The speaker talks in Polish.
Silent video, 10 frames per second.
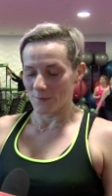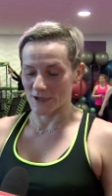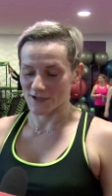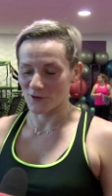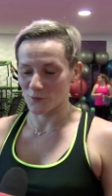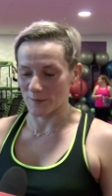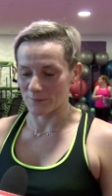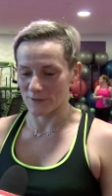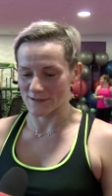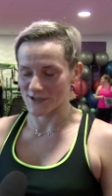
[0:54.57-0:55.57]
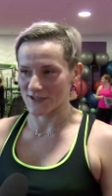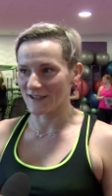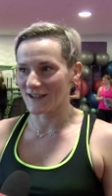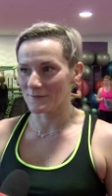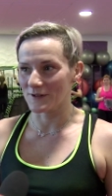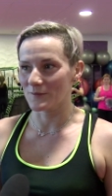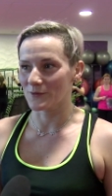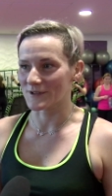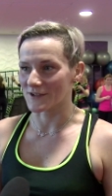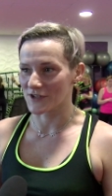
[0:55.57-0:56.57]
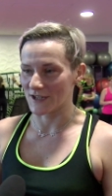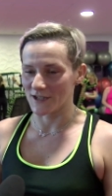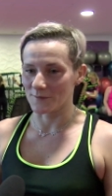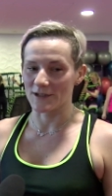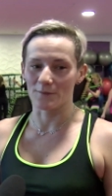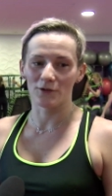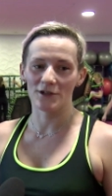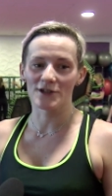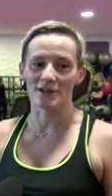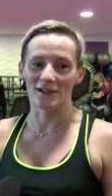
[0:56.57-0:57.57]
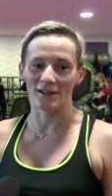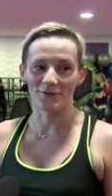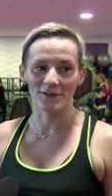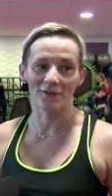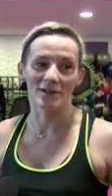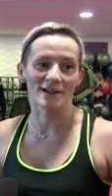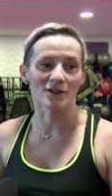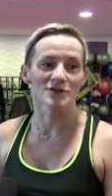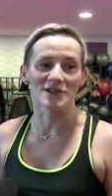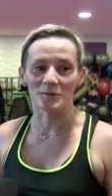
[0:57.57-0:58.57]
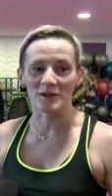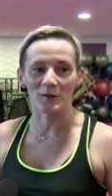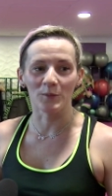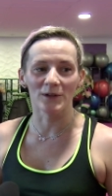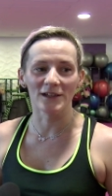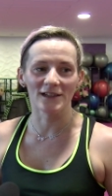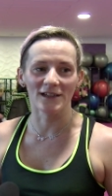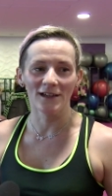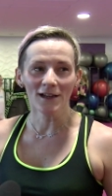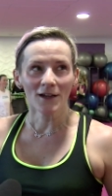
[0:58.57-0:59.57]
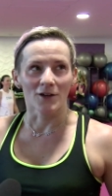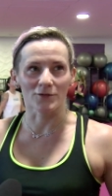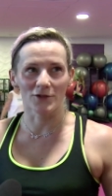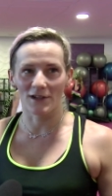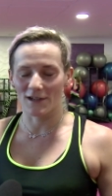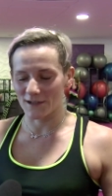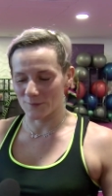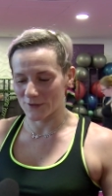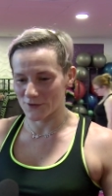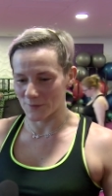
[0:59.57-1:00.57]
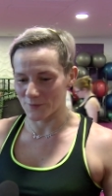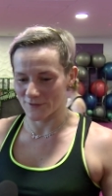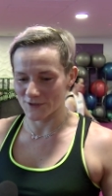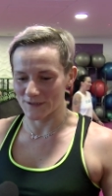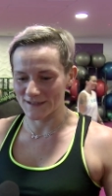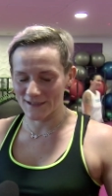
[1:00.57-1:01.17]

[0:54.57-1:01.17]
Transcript: Pierwsza grupa była ze sztangami, był też trening metaboliczny, w tej chwili zakończyliśmy trampoliny, równolegle chyba Gosia prowadziła